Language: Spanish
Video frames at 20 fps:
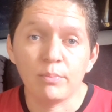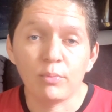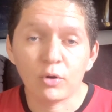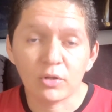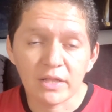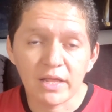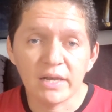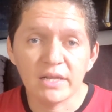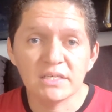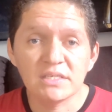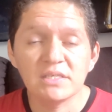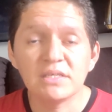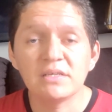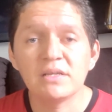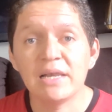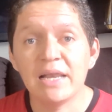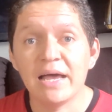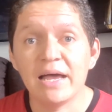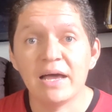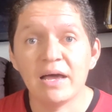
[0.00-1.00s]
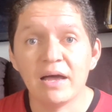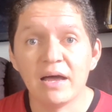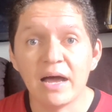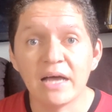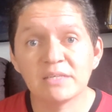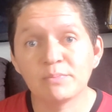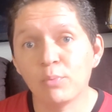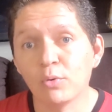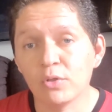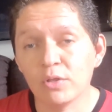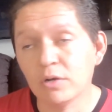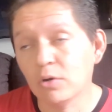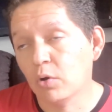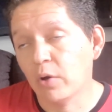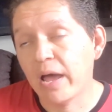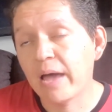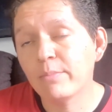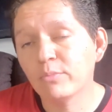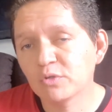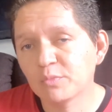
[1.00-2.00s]
portales lo
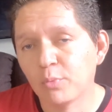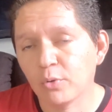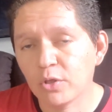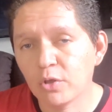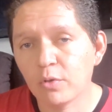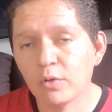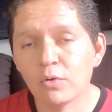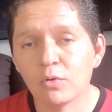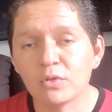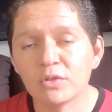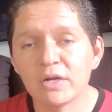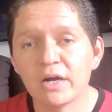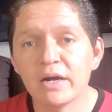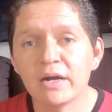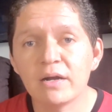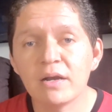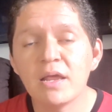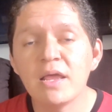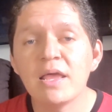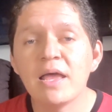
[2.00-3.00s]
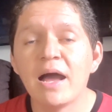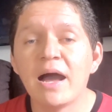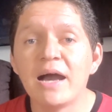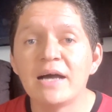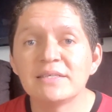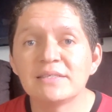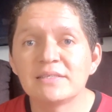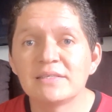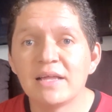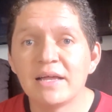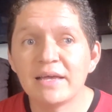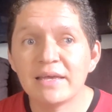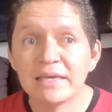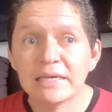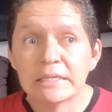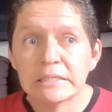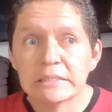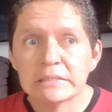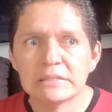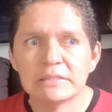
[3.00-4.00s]
hemos podido encontrar hasta
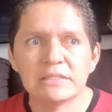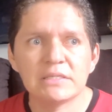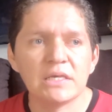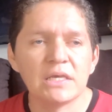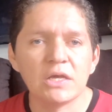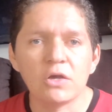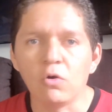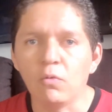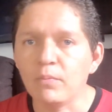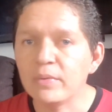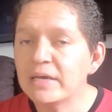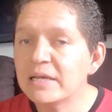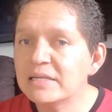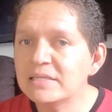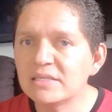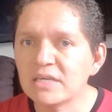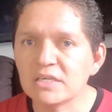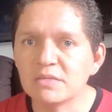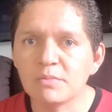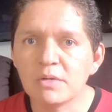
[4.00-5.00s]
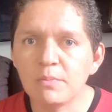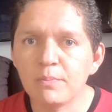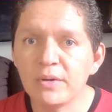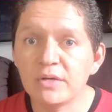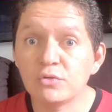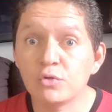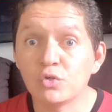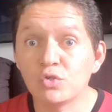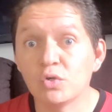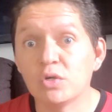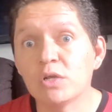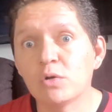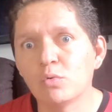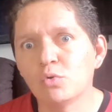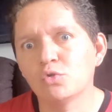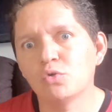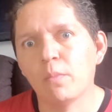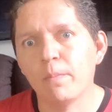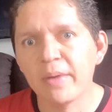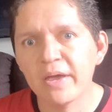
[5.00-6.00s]
en 5 mil, 6 mil pesos, e
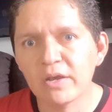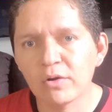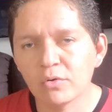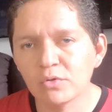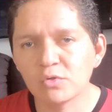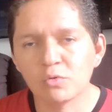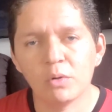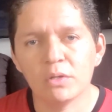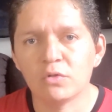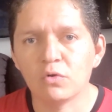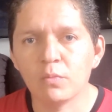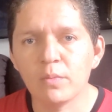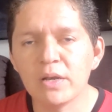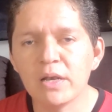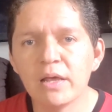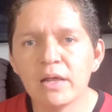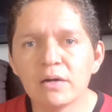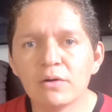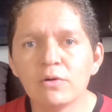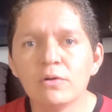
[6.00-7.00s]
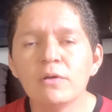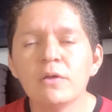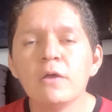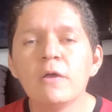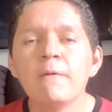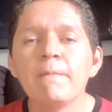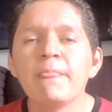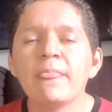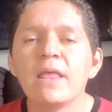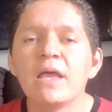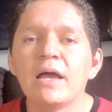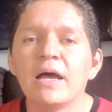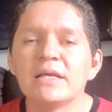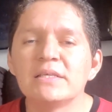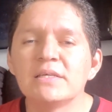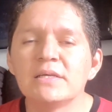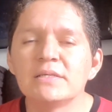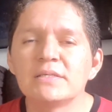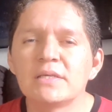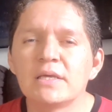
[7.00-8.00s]
incluso menos, 4 mil y algo.
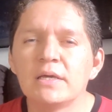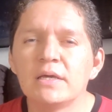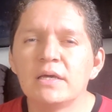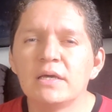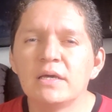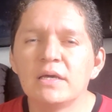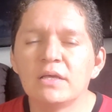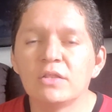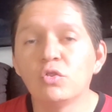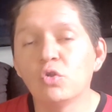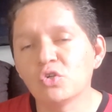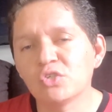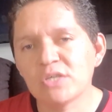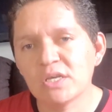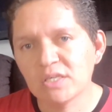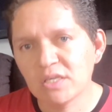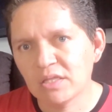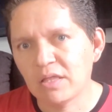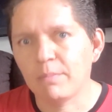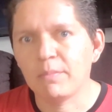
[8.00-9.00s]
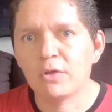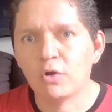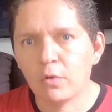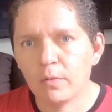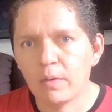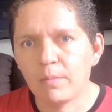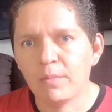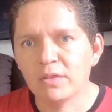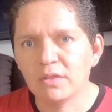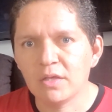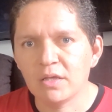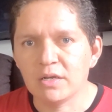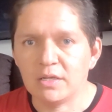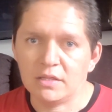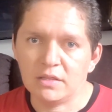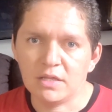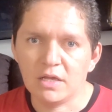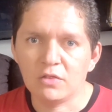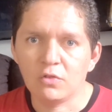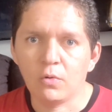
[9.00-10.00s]
Así es que no sé si también obviamente
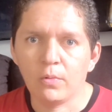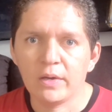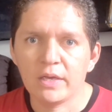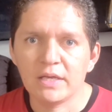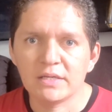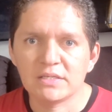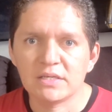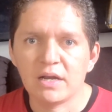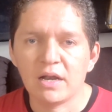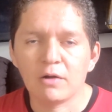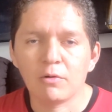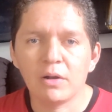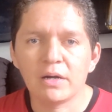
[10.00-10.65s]
Nintendo vaya a hacer algo